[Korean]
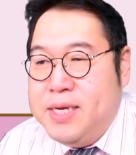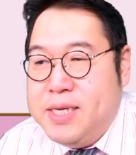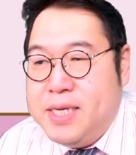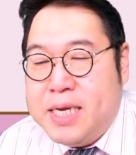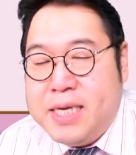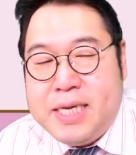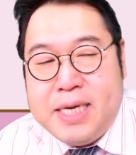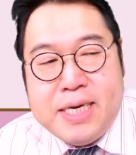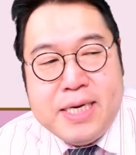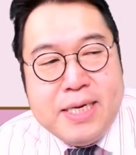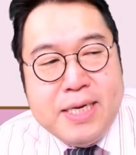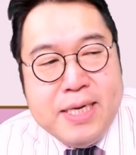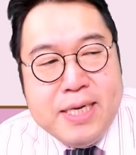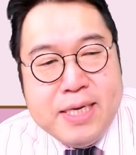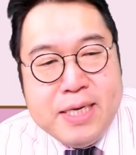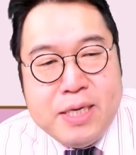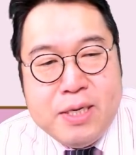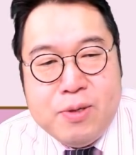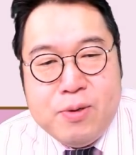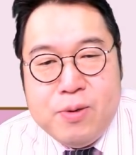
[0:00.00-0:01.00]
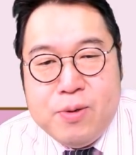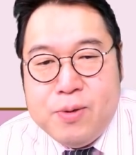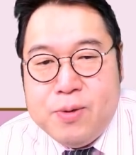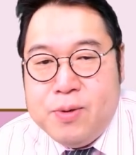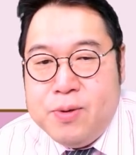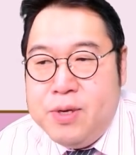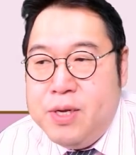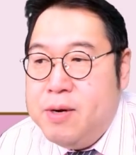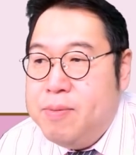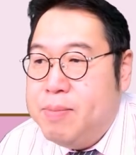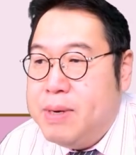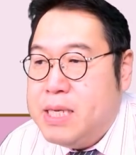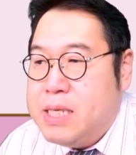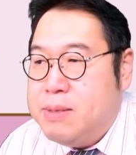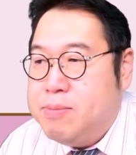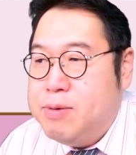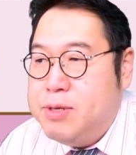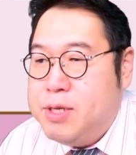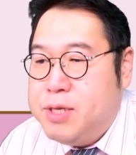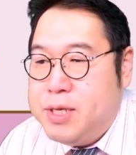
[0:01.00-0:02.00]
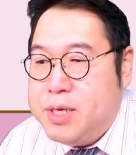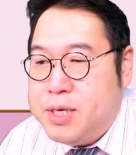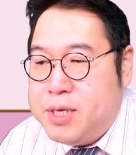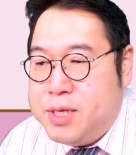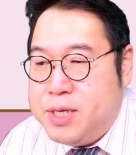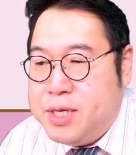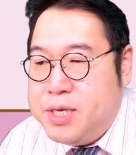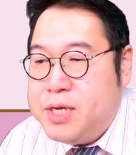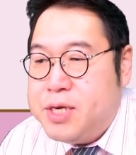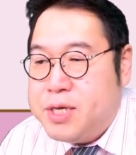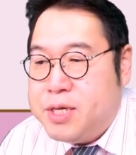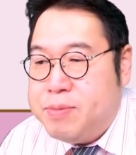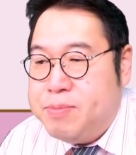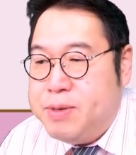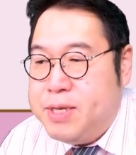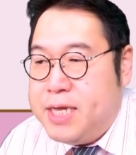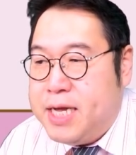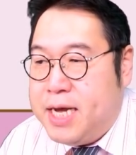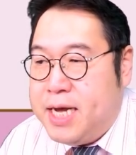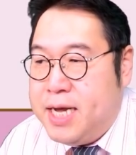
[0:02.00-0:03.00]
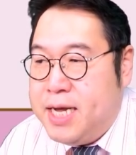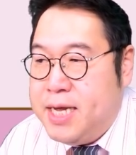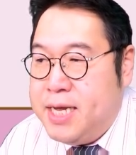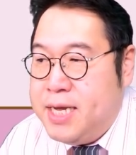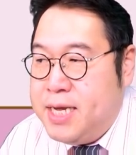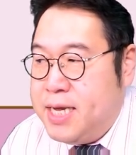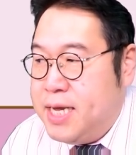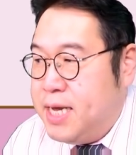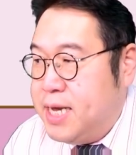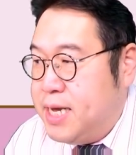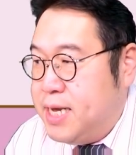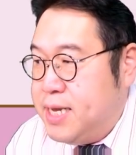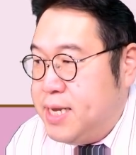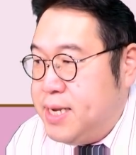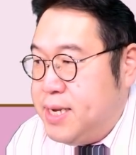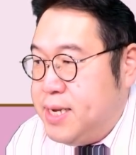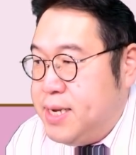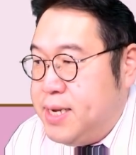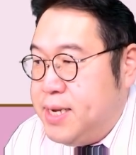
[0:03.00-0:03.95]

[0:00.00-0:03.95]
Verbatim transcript: 제 책을 읽으시고 이런 말씀을 쓰셨습니다. 예.